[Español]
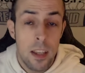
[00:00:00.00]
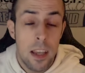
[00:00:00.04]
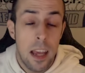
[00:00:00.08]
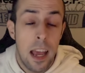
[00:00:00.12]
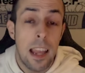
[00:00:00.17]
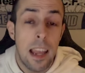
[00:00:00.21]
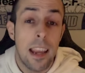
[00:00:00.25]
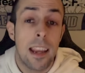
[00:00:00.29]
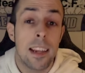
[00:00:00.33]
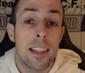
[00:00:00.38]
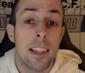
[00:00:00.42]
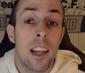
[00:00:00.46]

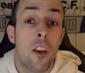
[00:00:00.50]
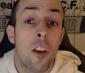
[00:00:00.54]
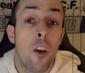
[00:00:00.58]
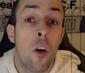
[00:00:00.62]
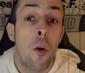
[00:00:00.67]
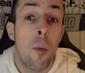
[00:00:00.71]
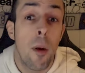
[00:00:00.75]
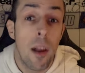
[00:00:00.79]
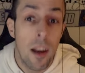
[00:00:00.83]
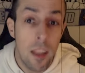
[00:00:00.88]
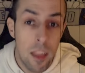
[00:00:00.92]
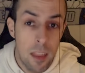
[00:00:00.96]
Hay que ser
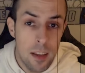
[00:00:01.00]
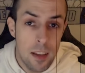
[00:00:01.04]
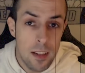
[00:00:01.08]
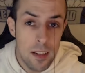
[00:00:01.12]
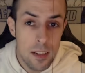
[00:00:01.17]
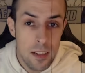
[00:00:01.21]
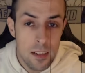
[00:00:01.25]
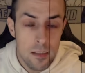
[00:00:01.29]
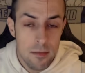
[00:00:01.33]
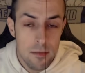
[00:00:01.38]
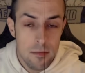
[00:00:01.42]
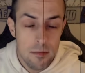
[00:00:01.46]

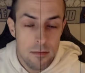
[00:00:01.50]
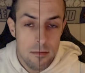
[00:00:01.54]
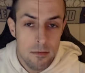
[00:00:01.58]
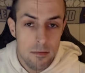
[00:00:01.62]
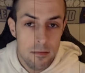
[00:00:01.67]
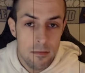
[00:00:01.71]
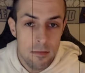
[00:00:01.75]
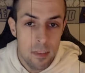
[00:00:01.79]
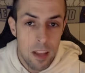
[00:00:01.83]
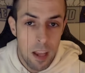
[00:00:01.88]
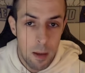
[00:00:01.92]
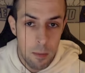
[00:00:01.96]
cobardes,
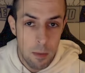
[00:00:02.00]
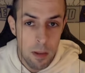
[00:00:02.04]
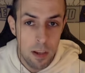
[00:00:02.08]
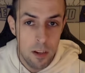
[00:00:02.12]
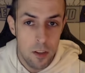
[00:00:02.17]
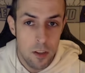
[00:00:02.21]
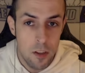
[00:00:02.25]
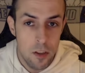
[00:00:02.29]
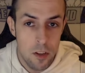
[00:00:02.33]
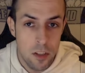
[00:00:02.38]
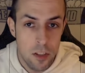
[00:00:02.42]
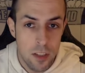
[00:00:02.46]

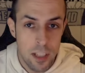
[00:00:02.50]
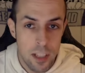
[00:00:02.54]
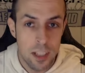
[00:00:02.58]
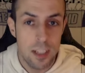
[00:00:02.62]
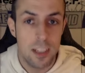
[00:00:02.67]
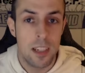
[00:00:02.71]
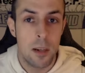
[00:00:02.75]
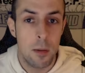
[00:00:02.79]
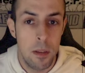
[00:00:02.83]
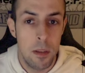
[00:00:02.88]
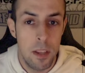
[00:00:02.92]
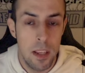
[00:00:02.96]
amigos del
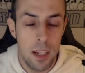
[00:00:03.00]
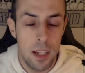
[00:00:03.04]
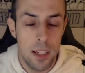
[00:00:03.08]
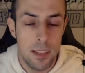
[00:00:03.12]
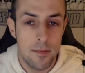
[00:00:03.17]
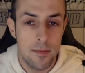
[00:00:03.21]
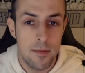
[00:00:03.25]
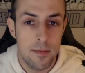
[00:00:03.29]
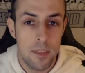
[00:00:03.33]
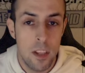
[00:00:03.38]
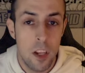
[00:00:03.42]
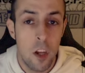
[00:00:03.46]

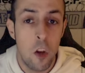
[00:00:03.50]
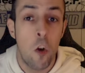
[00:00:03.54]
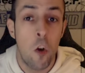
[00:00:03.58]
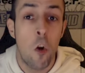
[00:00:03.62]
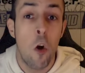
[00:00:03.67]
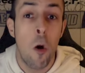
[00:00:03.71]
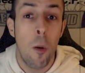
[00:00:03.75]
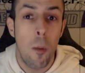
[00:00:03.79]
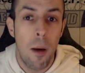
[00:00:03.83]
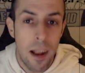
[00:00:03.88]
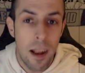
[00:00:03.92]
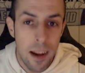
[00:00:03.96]
Sevilla.
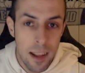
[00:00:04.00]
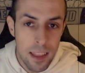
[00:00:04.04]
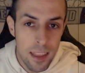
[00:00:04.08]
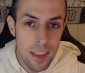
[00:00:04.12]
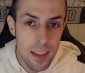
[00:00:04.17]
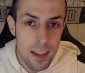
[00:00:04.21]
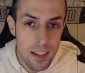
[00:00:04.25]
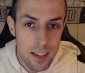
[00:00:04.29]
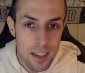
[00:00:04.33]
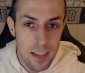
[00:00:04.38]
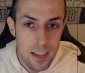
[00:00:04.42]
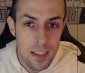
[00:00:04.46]

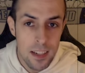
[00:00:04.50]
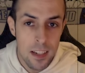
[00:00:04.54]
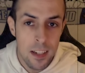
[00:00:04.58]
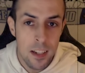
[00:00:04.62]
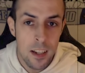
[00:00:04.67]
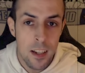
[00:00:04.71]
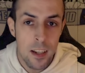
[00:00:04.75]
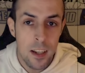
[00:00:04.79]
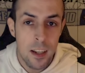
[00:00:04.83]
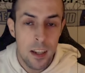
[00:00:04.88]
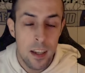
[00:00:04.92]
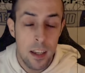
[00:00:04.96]
Cobardes
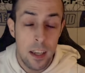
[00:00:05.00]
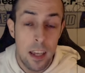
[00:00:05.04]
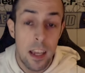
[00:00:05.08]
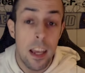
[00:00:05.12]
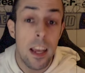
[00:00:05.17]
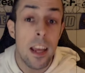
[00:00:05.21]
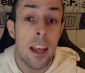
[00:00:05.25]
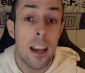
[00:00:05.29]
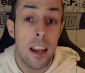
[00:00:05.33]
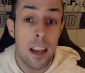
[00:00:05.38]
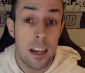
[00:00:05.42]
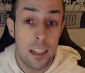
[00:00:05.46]

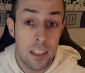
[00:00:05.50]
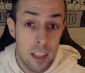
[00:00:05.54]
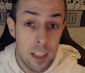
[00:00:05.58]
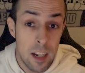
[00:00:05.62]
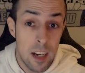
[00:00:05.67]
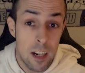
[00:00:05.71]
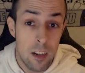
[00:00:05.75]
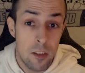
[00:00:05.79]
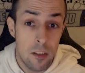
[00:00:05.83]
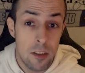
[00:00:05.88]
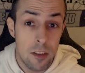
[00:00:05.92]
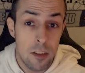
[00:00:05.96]
y
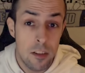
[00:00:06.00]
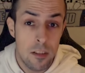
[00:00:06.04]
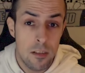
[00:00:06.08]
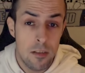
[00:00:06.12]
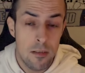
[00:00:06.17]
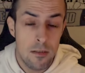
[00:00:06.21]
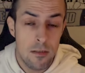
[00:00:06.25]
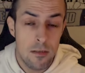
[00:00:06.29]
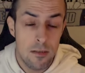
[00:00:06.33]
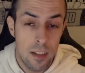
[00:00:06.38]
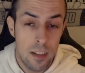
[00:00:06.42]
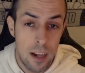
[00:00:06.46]
rastreros.
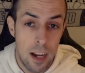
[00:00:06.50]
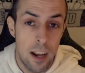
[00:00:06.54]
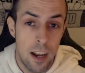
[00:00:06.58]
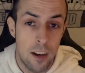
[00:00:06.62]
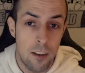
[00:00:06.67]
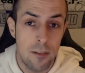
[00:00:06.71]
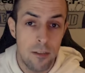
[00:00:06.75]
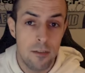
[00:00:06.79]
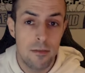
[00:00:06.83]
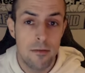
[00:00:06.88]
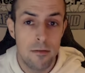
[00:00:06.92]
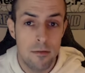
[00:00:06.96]

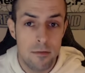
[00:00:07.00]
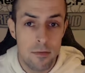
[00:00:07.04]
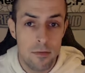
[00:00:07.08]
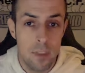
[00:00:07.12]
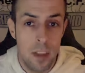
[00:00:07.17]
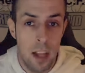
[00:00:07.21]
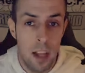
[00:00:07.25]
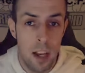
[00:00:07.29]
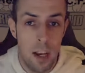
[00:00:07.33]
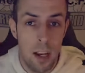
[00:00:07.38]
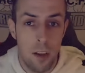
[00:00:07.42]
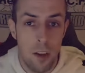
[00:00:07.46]
Claro.
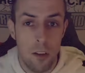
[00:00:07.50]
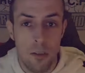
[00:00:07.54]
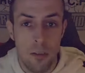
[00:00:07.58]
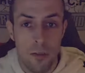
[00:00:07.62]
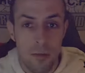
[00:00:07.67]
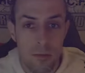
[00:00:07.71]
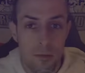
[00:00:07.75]
Adiós.